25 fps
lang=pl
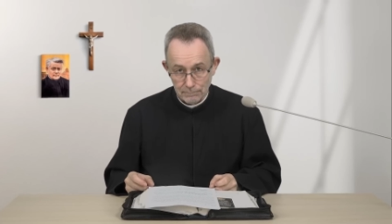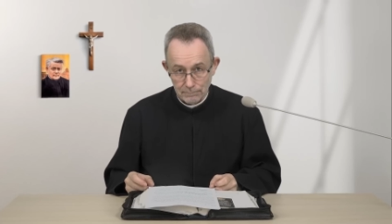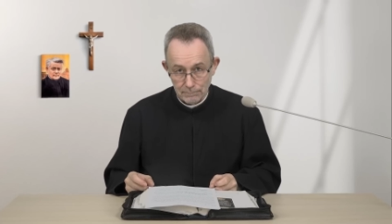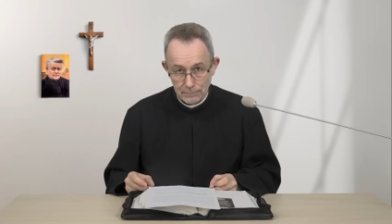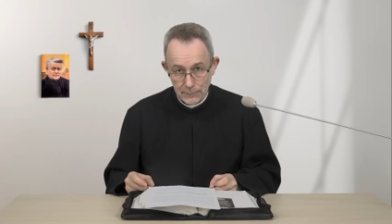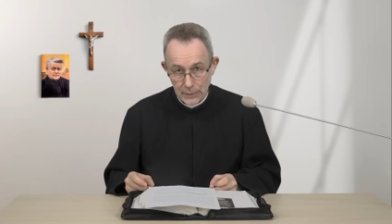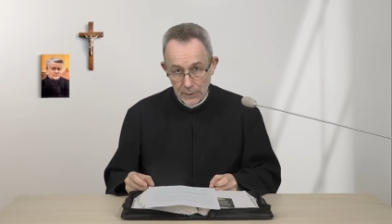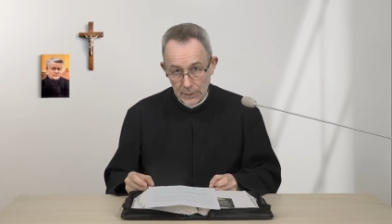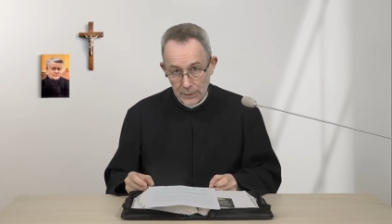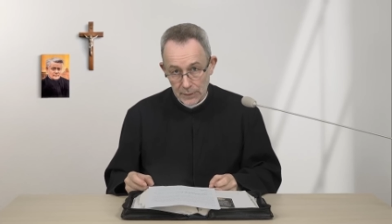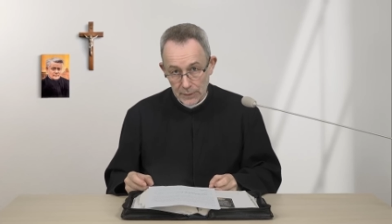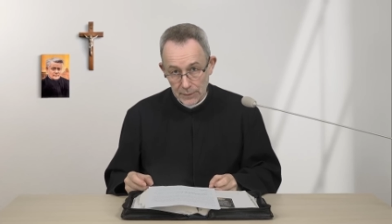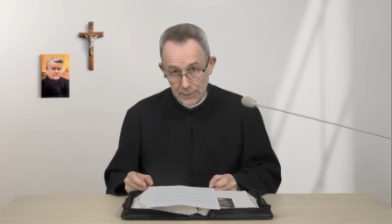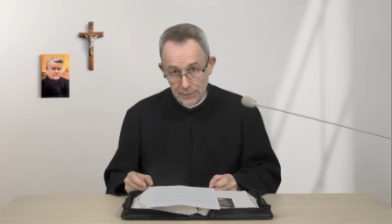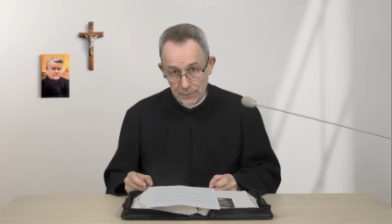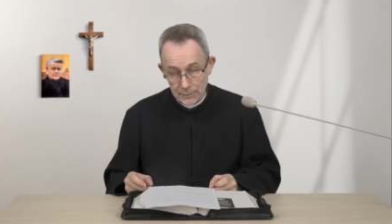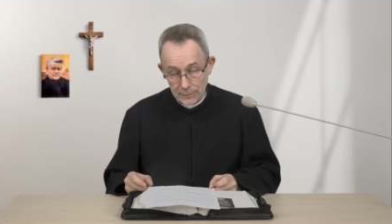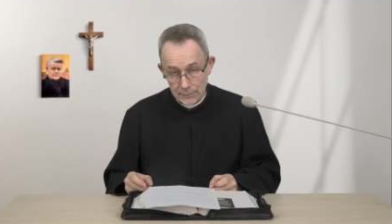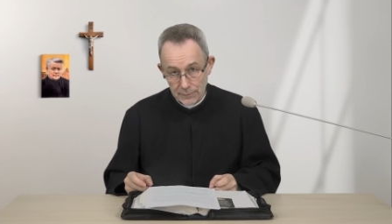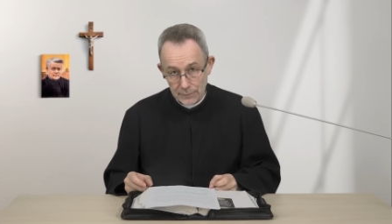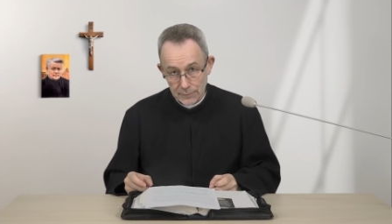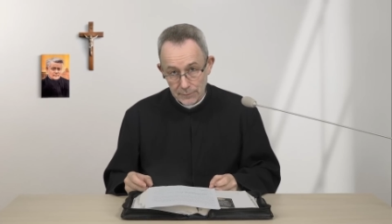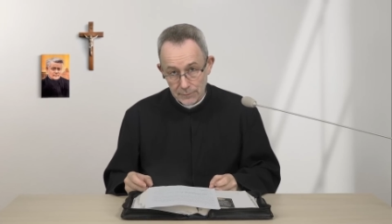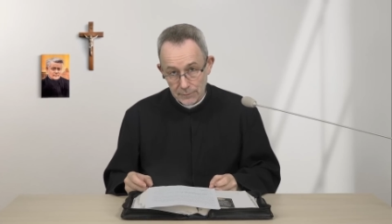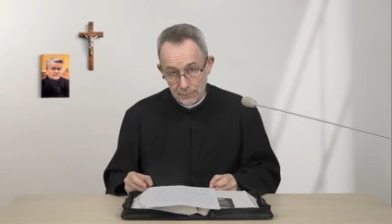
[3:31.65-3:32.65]
by
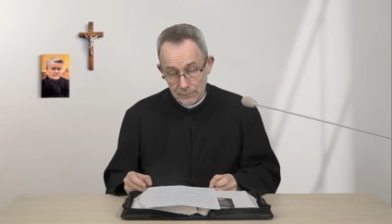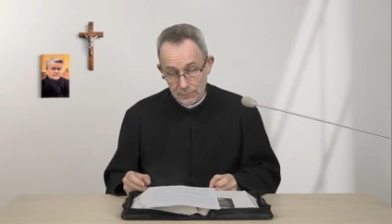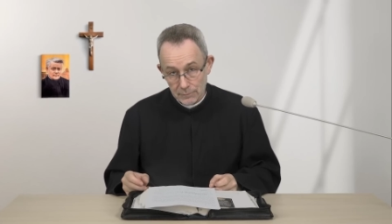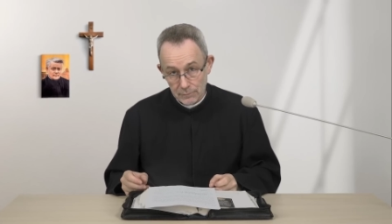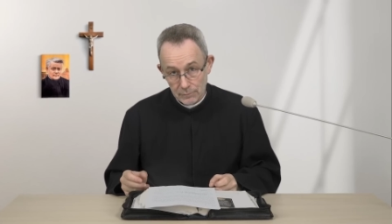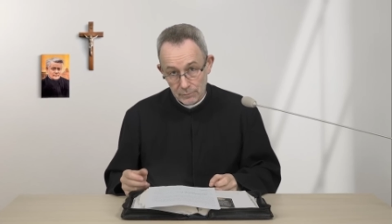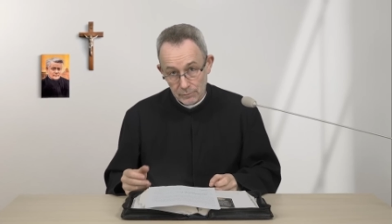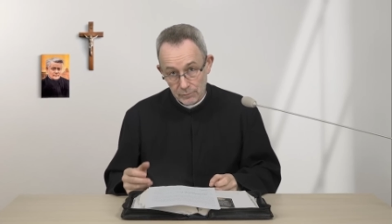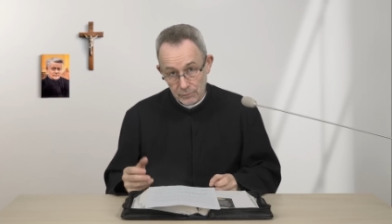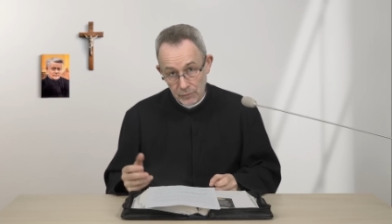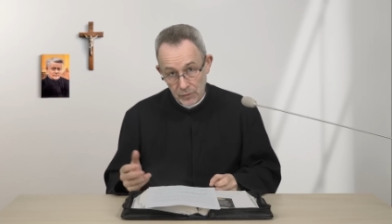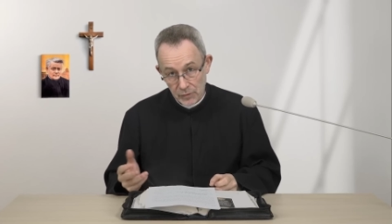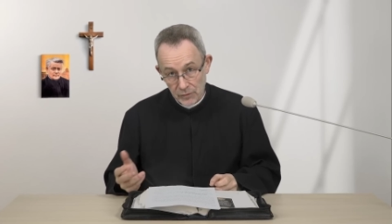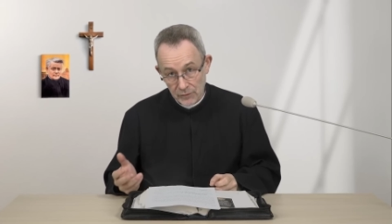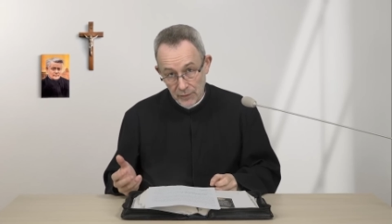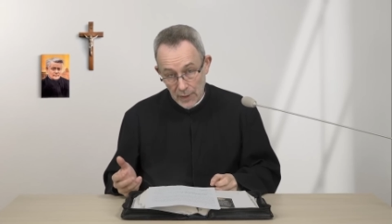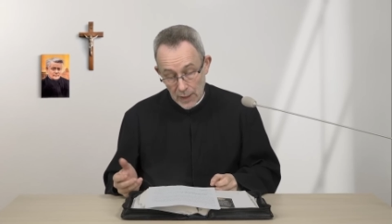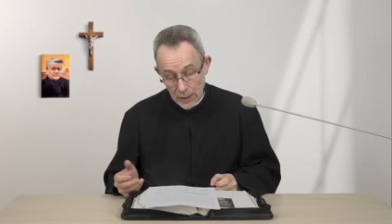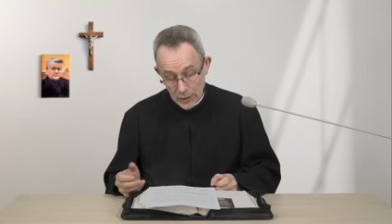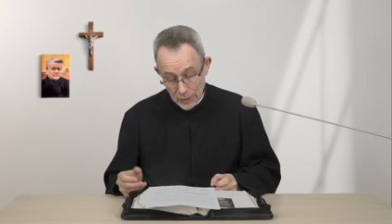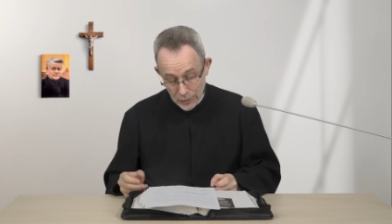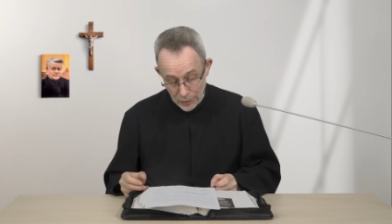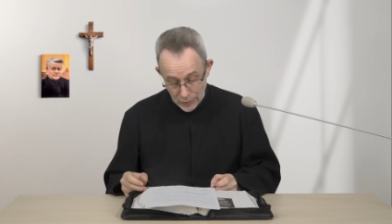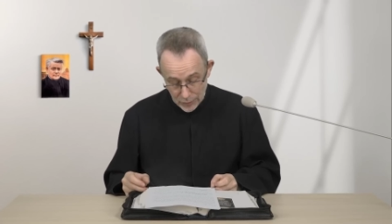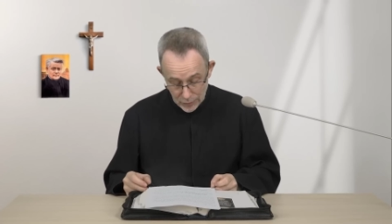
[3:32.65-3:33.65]

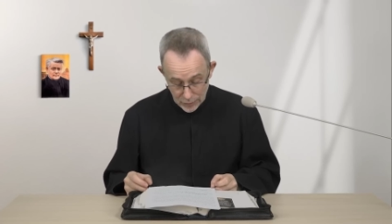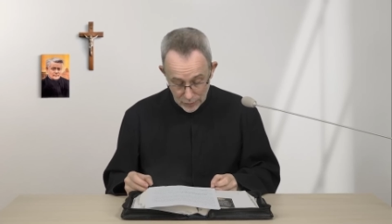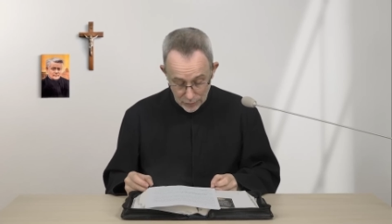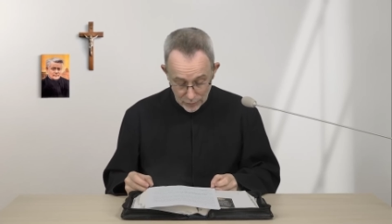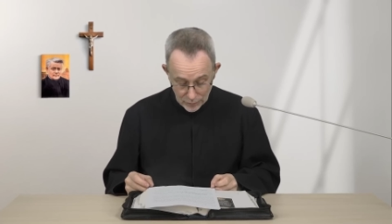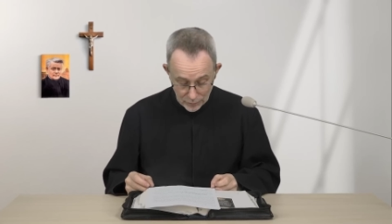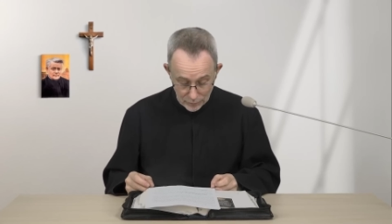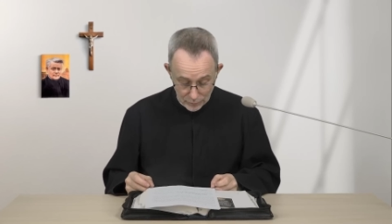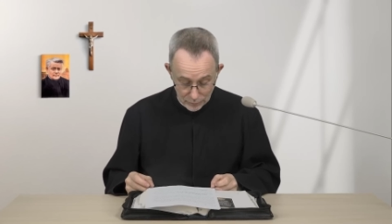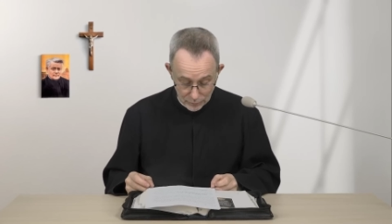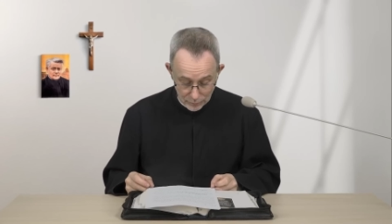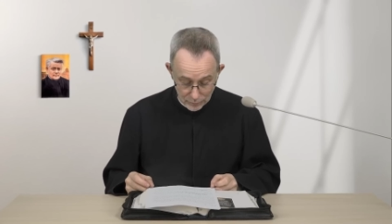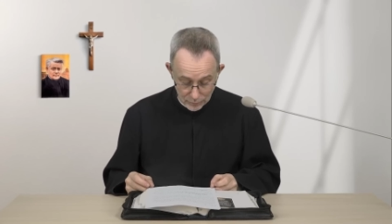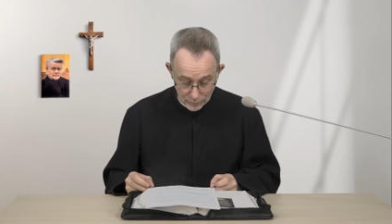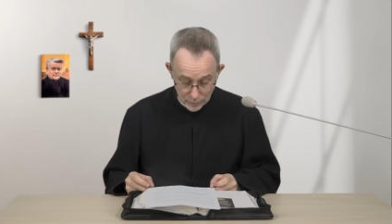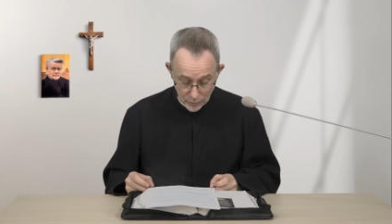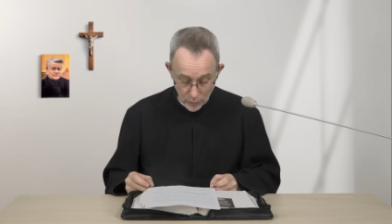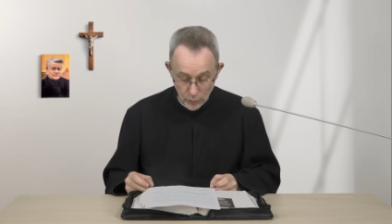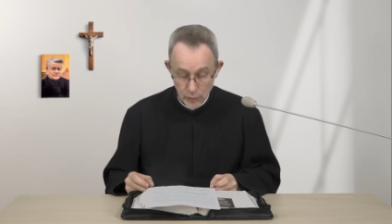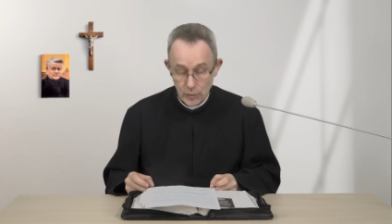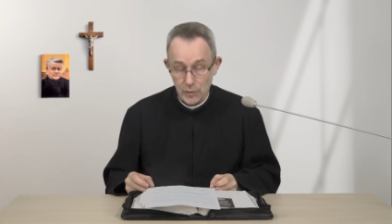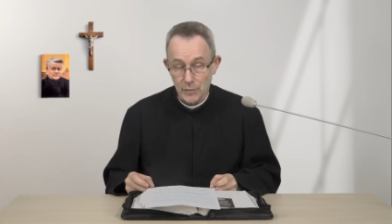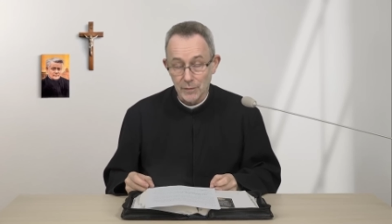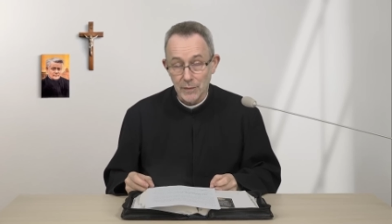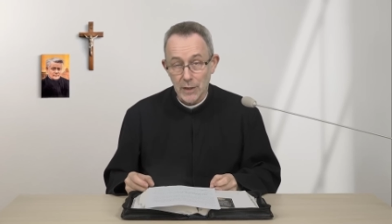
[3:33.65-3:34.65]
podważyć,
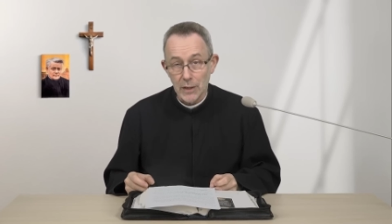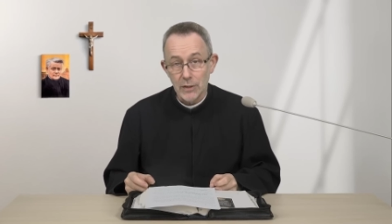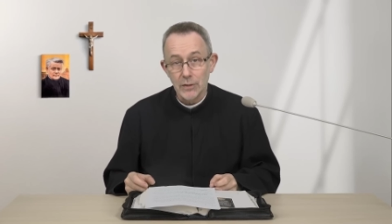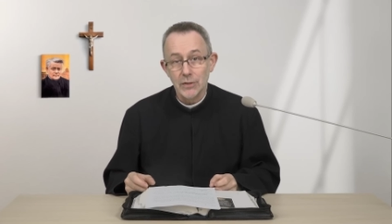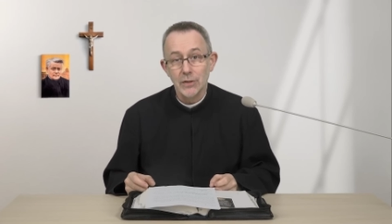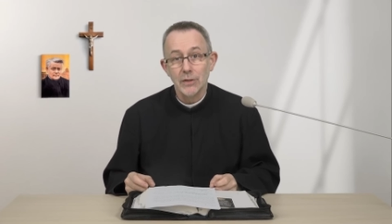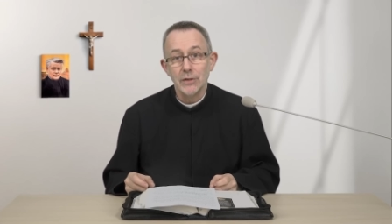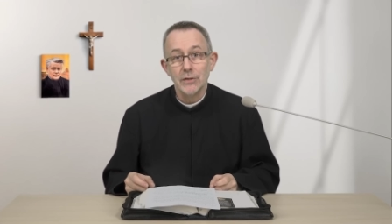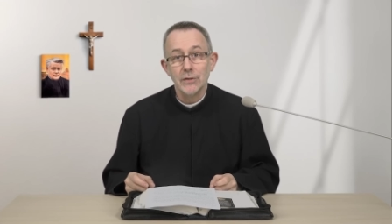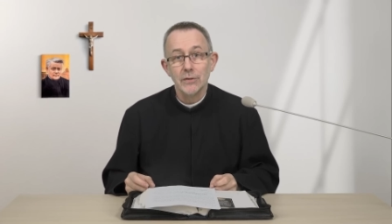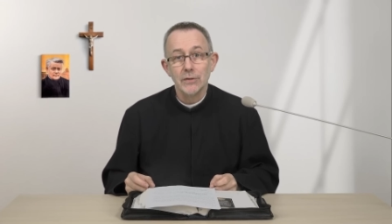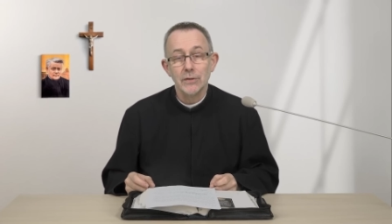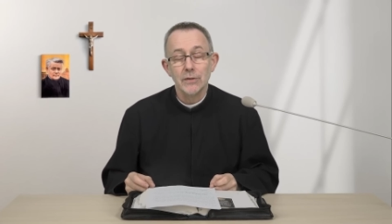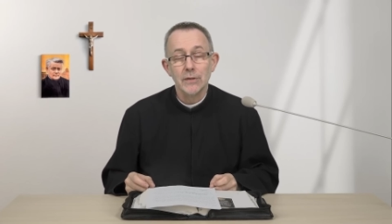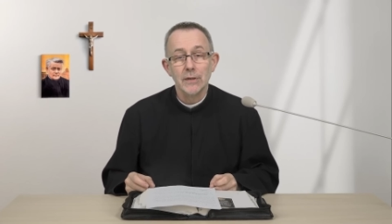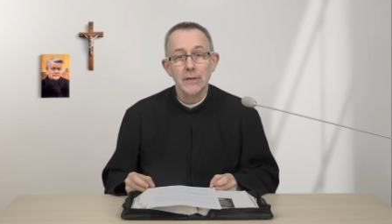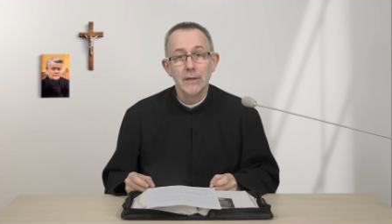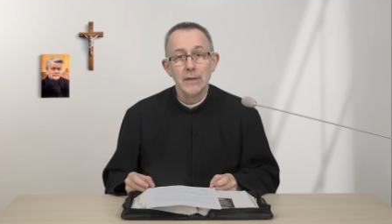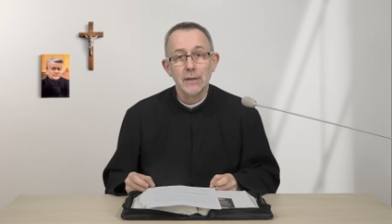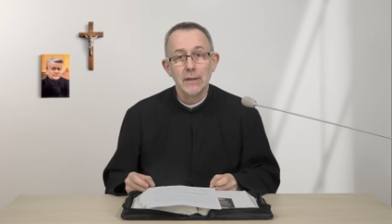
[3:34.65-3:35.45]
ośmieszyć,